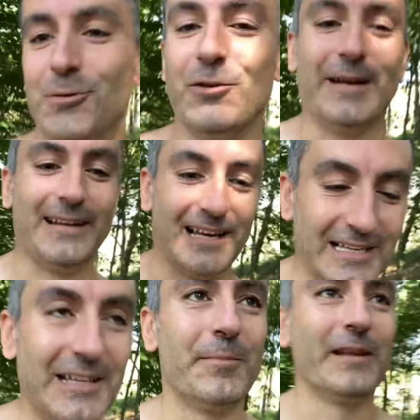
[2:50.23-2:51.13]

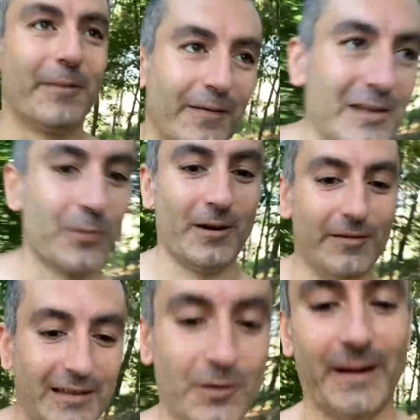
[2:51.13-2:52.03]
veletas, depende para dónde sople el
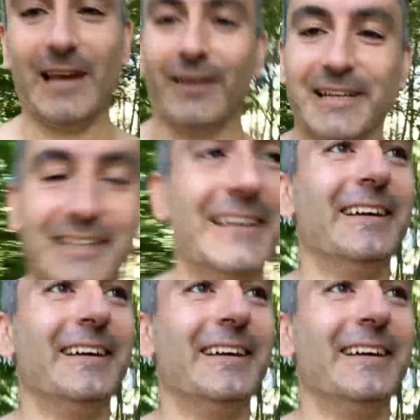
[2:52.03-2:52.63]
viento, para allá vais.